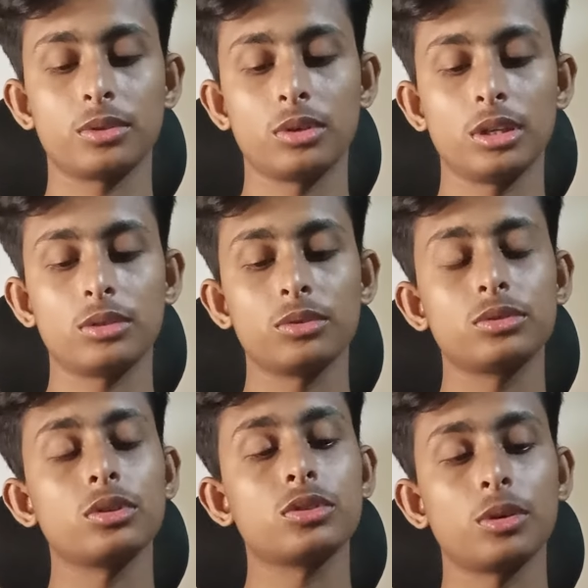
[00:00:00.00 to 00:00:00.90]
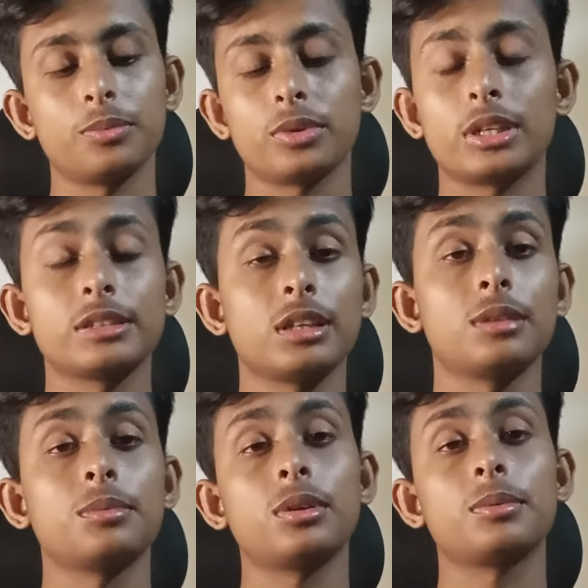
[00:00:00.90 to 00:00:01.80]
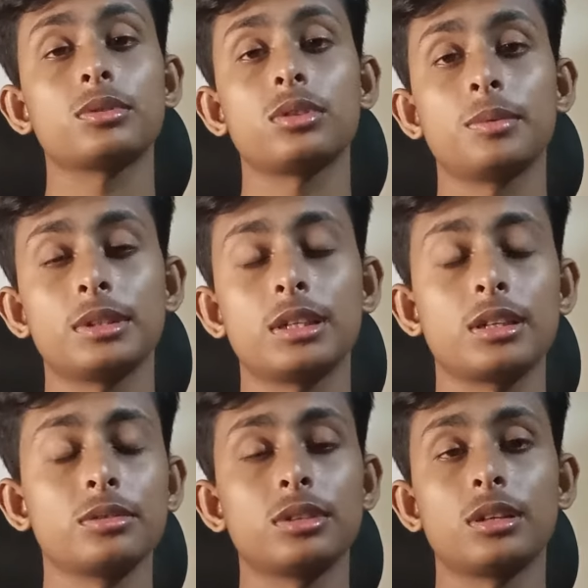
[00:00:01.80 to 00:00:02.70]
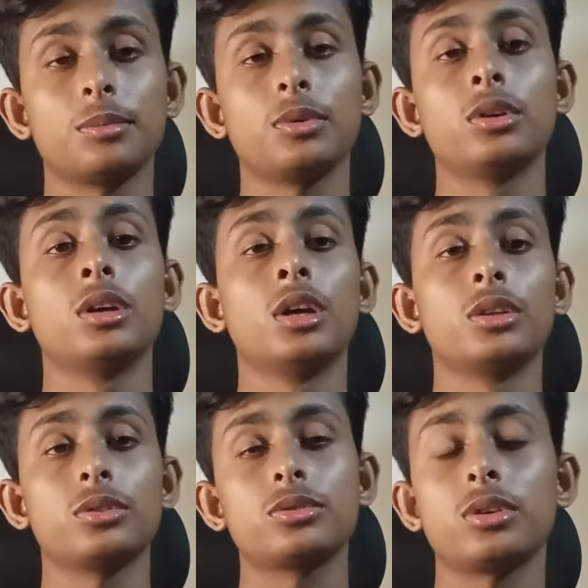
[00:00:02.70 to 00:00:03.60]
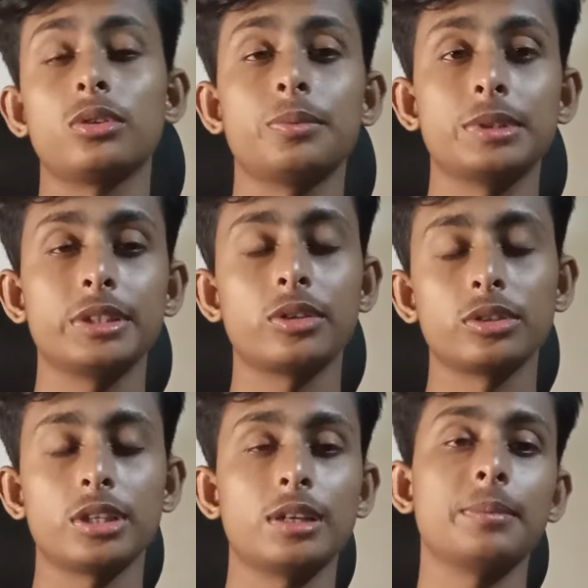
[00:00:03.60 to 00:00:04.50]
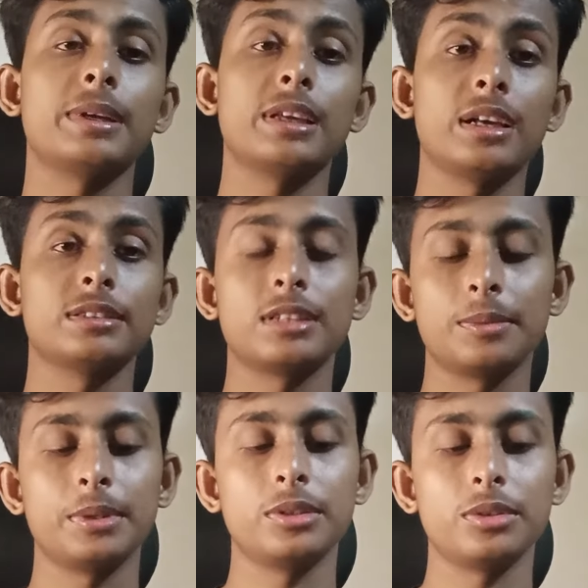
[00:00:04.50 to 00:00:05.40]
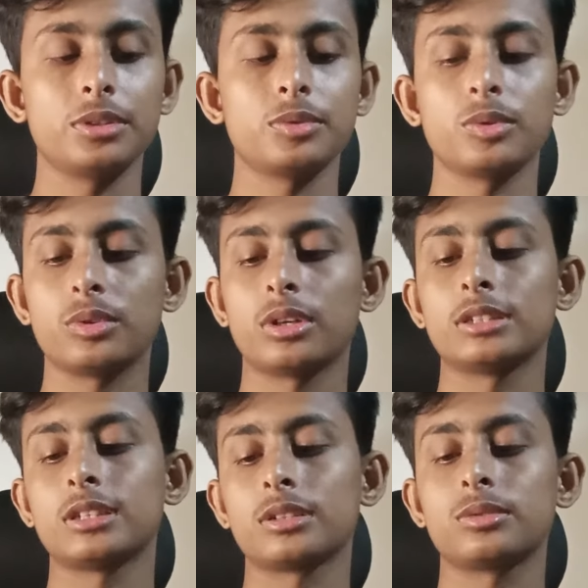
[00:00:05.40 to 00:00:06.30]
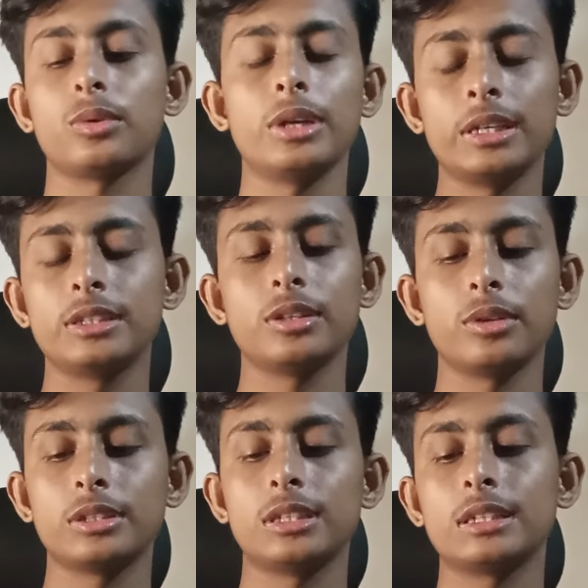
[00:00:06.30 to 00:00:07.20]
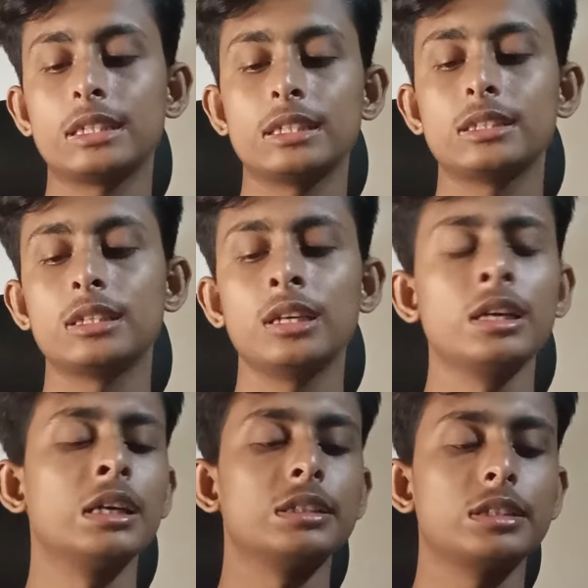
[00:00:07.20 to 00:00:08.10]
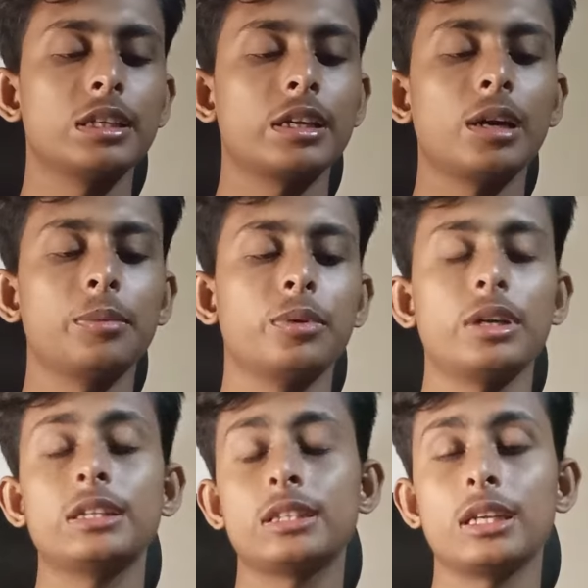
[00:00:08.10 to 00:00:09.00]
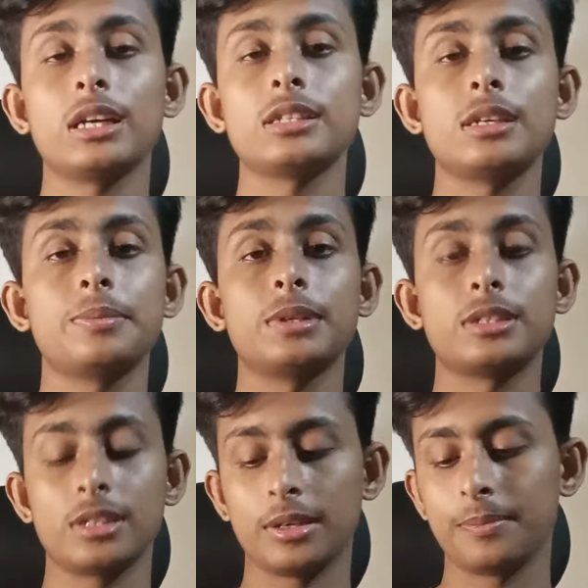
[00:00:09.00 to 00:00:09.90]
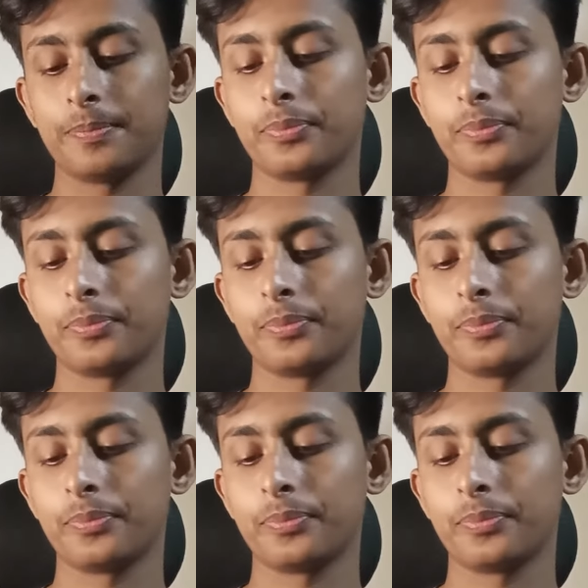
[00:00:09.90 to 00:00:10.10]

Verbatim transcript: কলা কৌশল সম্পর্কে জানবো এবং তোমাদেরকেও জানাবো তো চলো বেশি কথা না বাড়িয়ে আজকের ভিডিওটি শুরু করা যাক তো এটি রয়েছে কৃষি শিক্ষা বইয়ের তিরাশি পৃষ্ঠায়